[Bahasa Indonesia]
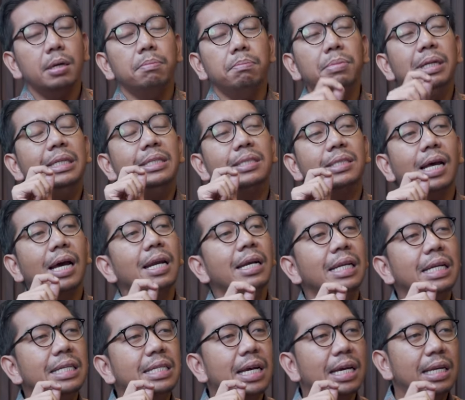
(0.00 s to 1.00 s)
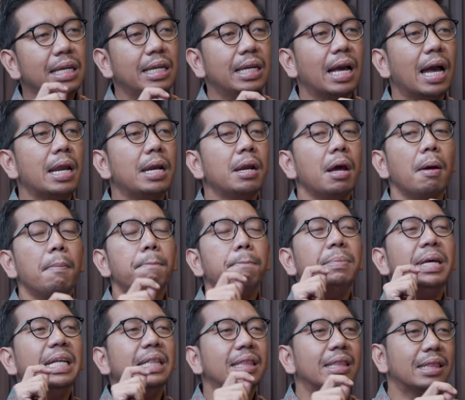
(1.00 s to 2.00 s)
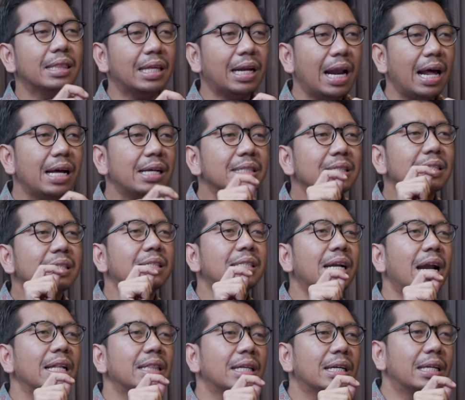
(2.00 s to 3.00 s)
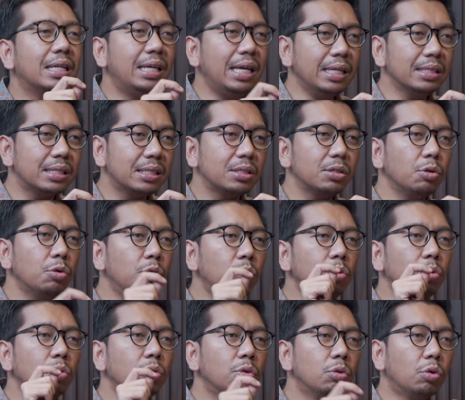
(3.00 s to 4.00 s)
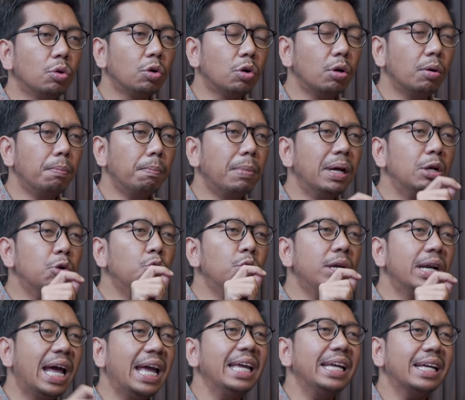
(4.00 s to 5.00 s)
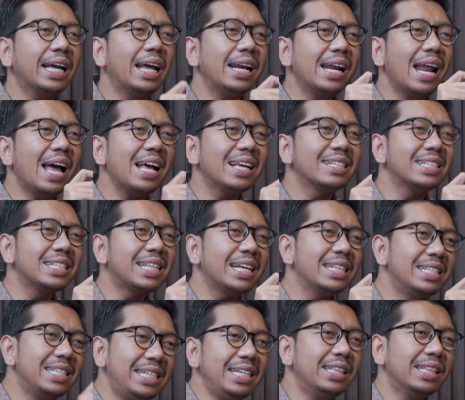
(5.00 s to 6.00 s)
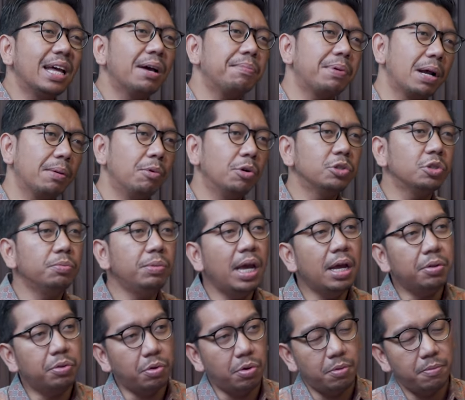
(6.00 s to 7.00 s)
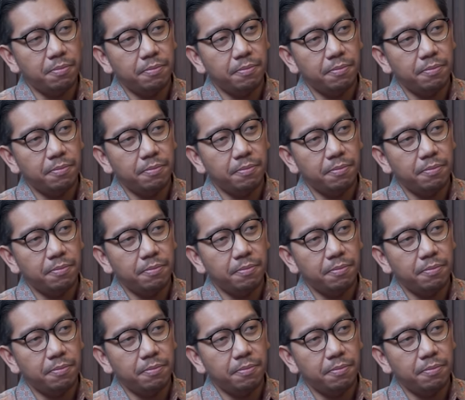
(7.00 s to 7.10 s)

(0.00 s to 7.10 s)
bisa dijadikan mitra strategis untuk menunaikan asta cita Prabowo Subianto.